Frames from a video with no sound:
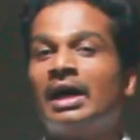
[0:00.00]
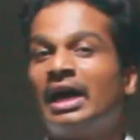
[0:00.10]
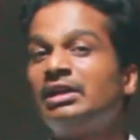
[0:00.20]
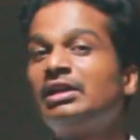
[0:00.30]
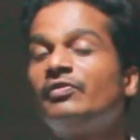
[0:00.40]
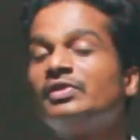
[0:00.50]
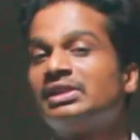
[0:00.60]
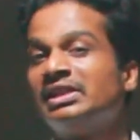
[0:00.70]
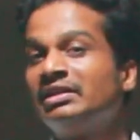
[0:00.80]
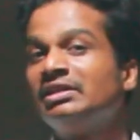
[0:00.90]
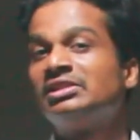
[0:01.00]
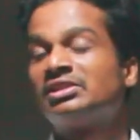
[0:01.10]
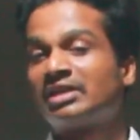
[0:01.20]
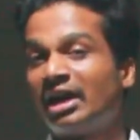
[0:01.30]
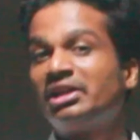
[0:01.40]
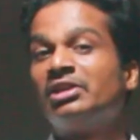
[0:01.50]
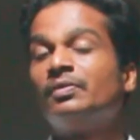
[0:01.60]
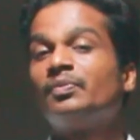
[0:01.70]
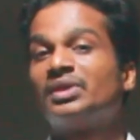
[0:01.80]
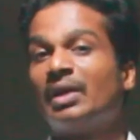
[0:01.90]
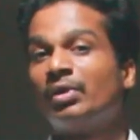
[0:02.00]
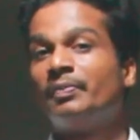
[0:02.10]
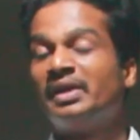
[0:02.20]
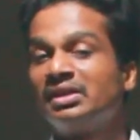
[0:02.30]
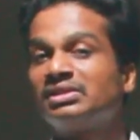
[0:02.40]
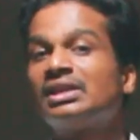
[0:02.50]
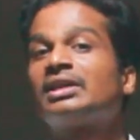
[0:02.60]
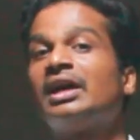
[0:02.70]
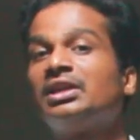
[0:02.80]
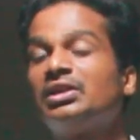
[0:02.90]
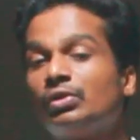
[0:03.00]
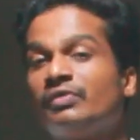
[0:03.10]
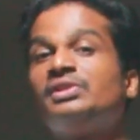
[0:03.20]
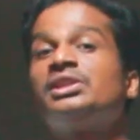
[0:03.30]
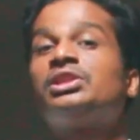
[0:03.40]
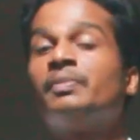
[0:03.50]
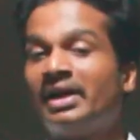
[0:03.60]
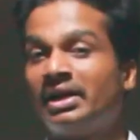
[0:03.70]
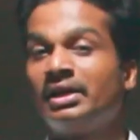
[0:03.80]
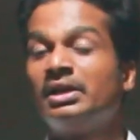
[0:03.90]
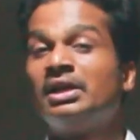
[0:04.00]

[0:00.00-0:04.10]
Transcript: ஆர்டிஃபிஷியல் இன்டெலிஜென்ஸ் காட்டிலும் நம்மளை பெருசாக காட்டுற ஒரு விஷயத்து மேலே